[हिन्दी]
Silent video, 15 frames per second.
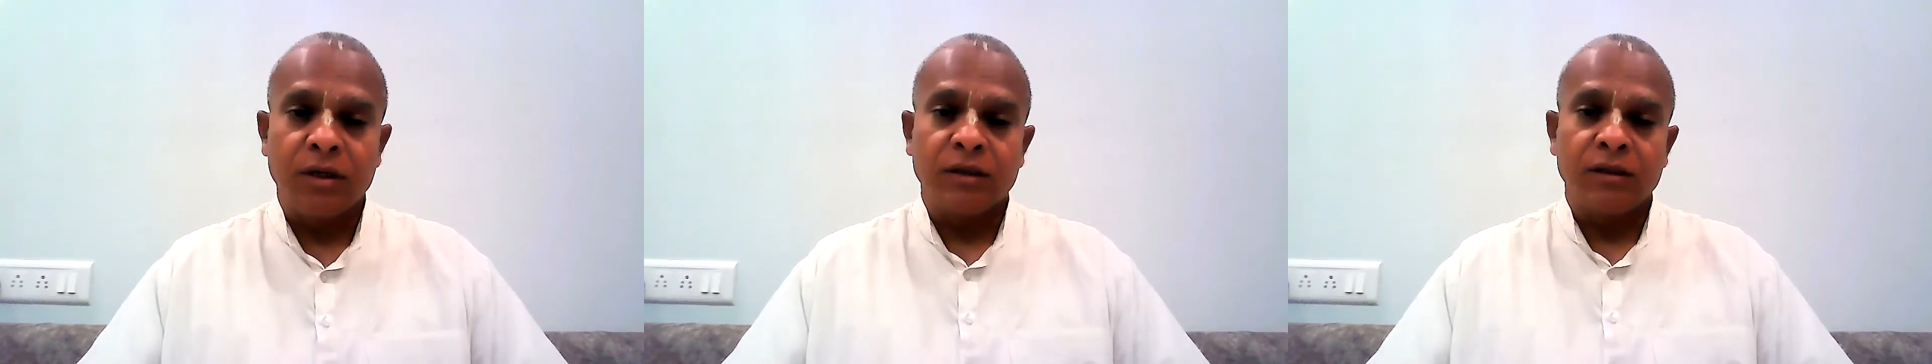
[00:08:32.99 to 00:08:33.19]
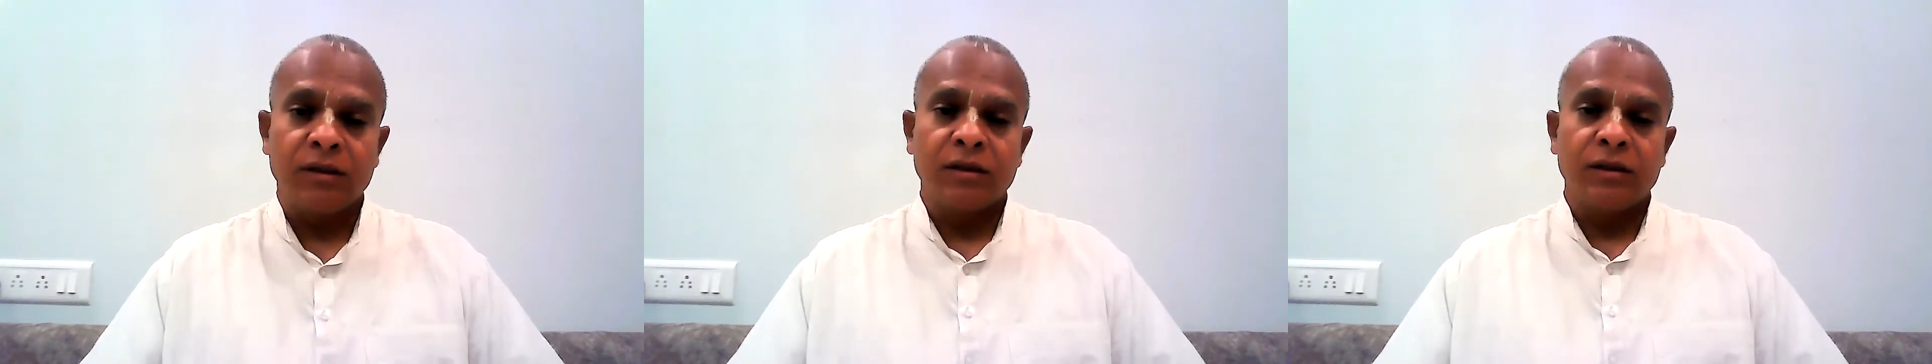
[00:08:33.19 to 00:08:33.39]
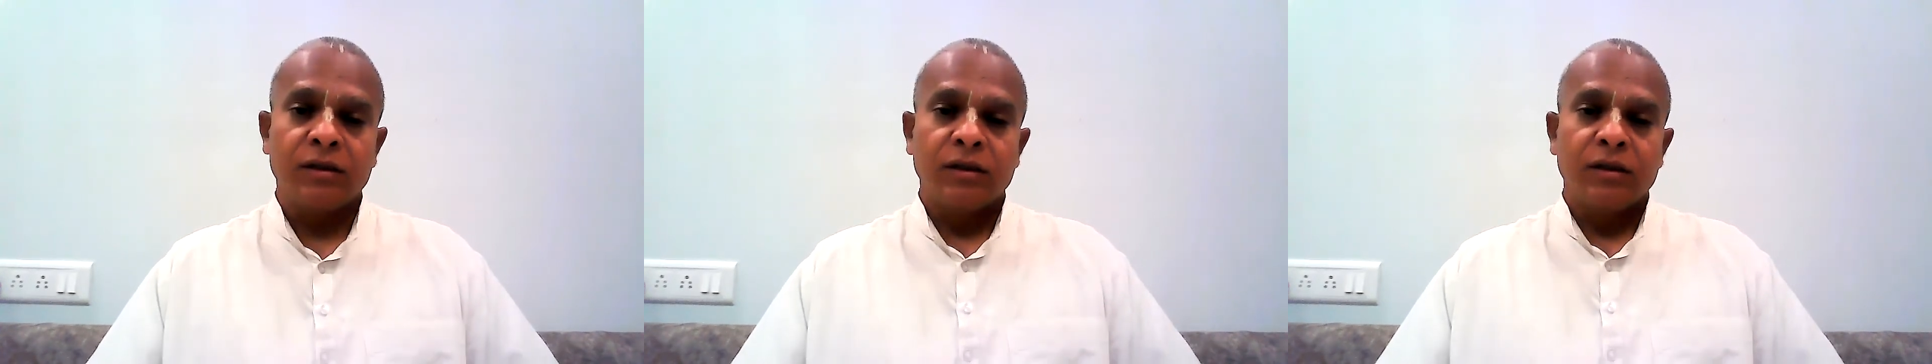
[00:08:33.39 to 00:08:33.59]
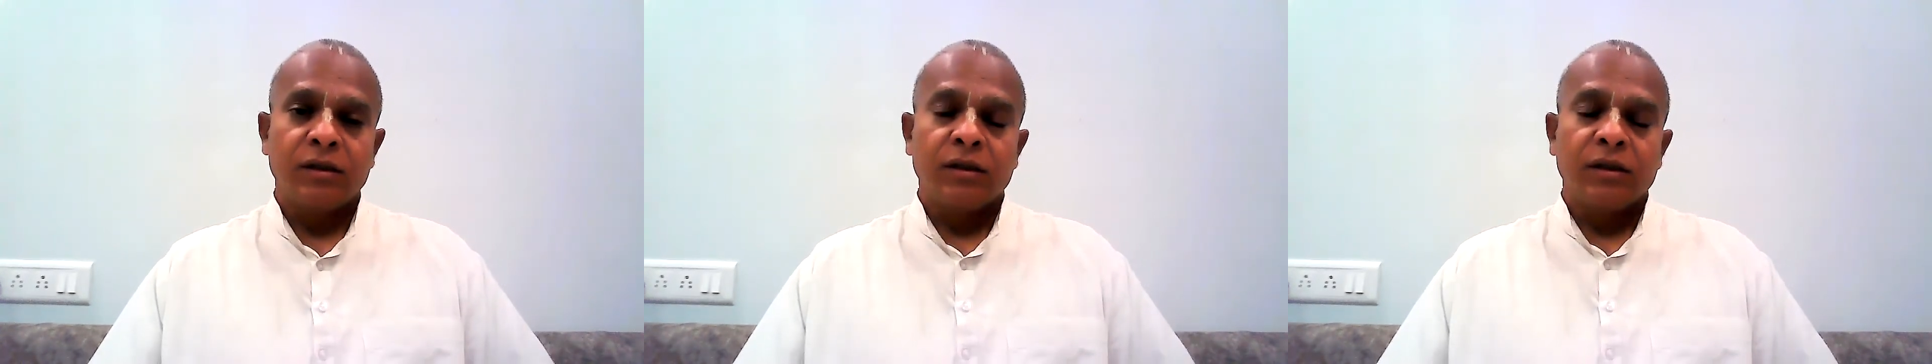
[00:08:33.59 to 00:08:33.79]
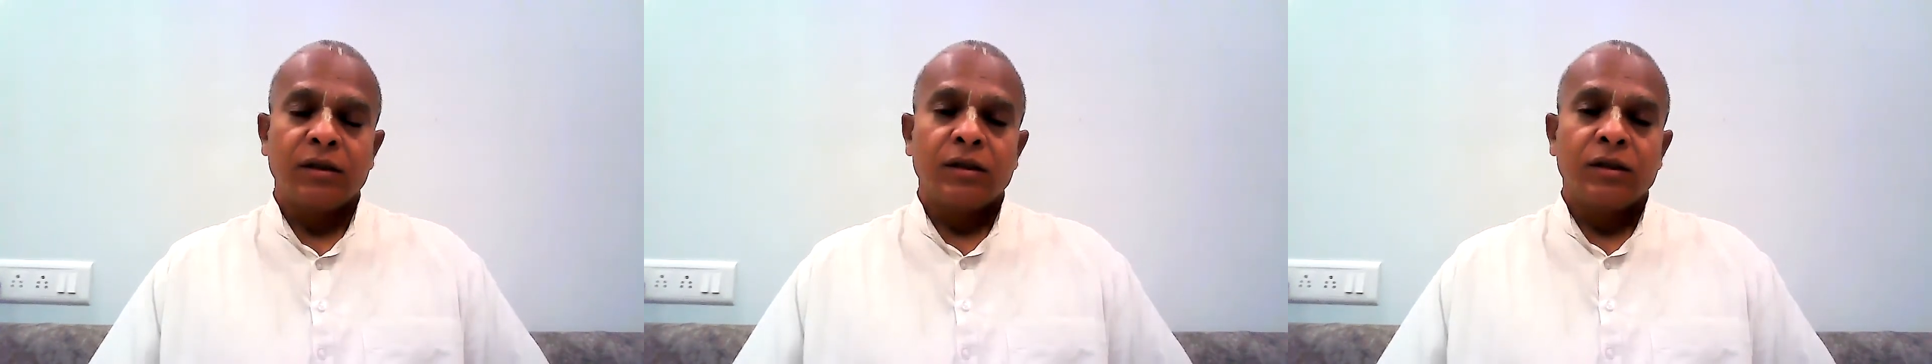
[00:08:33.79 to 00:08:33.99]
बाद
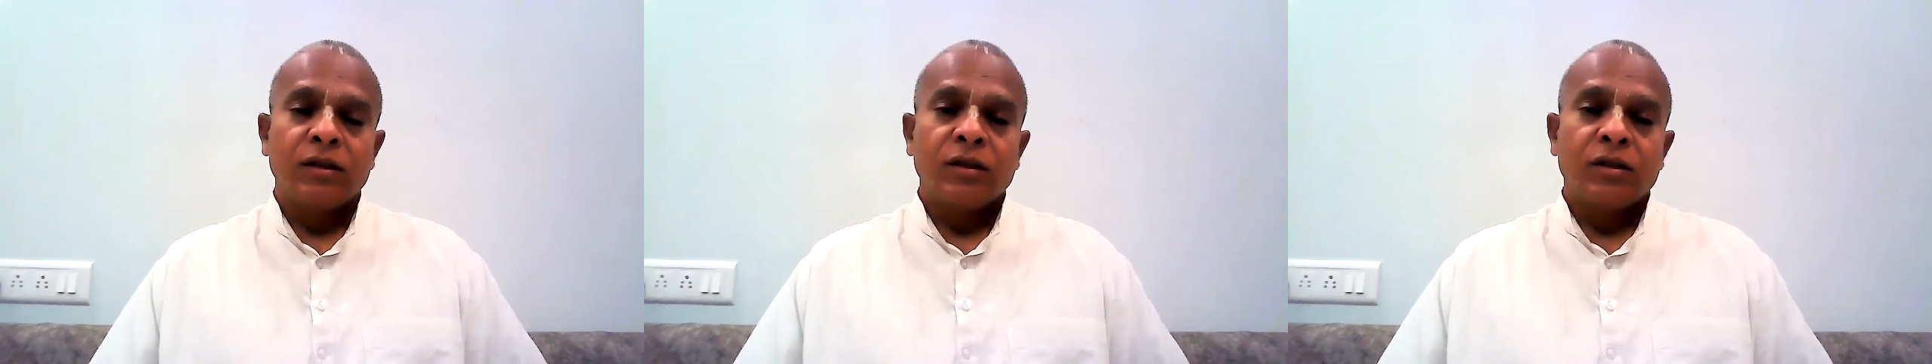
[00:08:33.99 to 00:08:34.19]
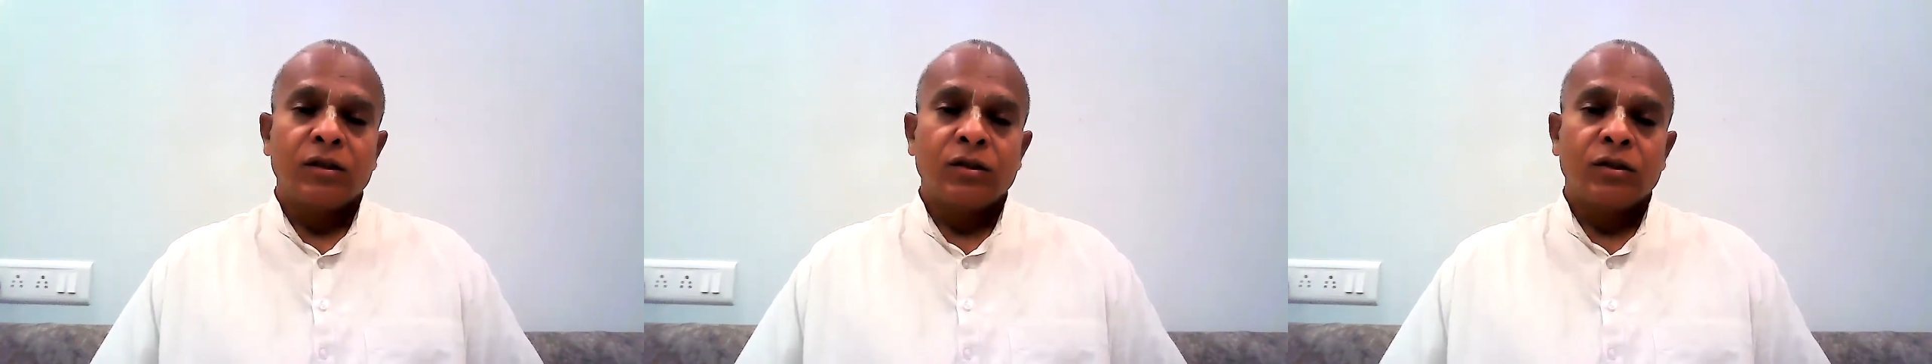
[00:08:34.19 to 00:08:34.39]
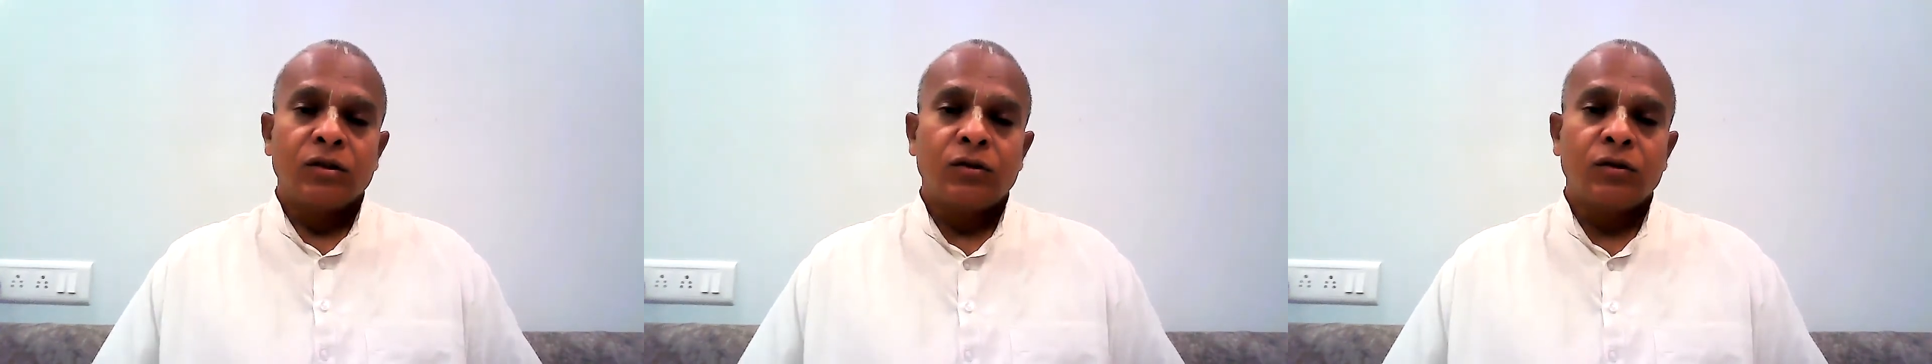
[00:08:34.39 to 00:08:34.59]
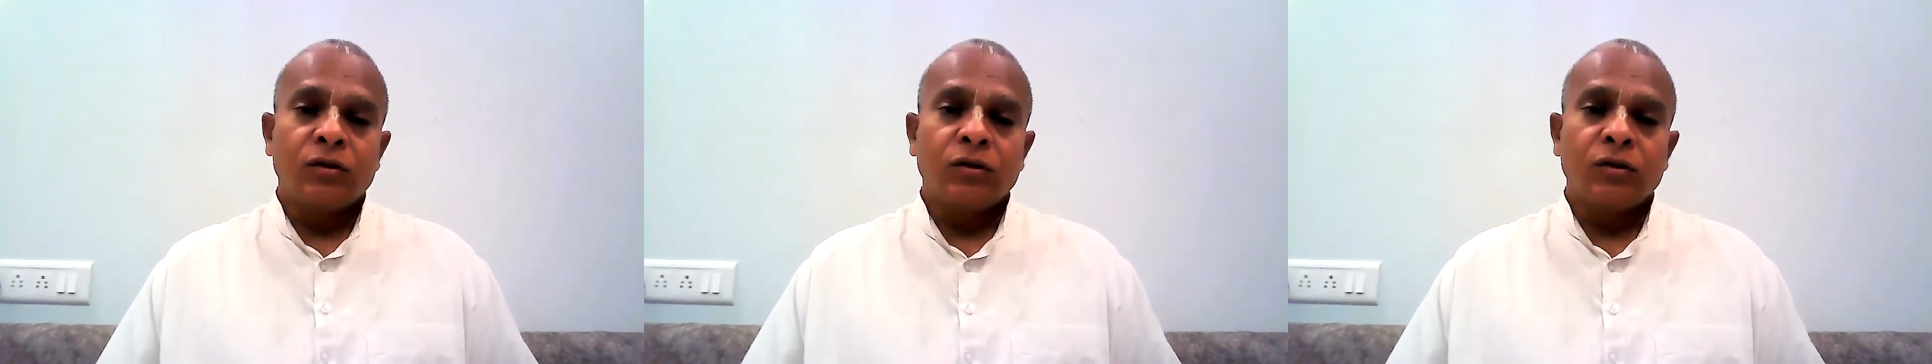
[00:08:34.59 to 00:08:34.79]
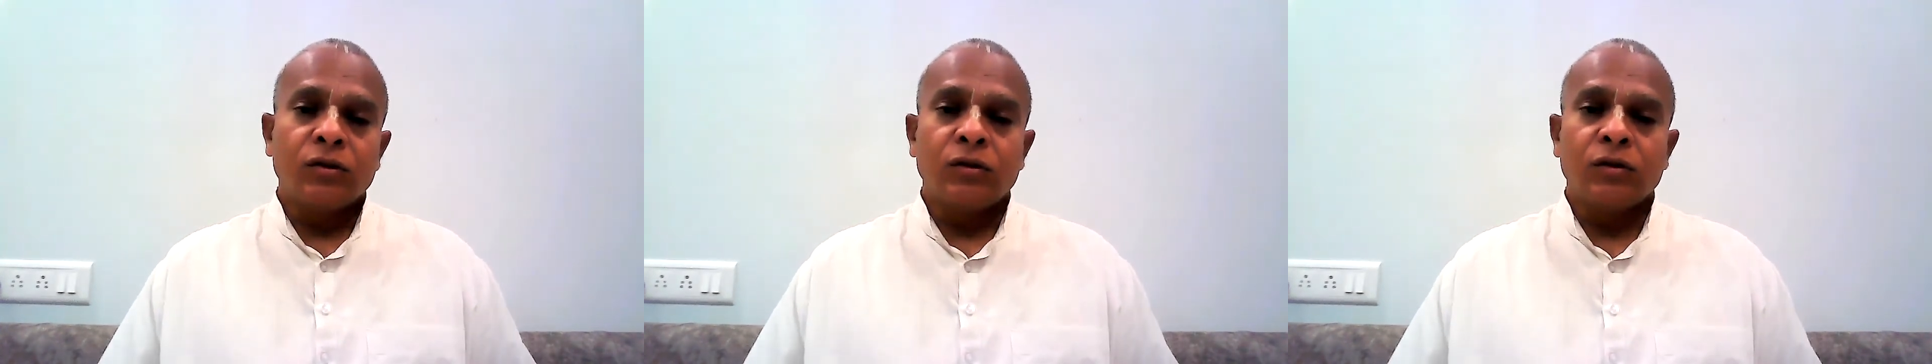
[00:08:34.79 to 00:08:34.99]
तो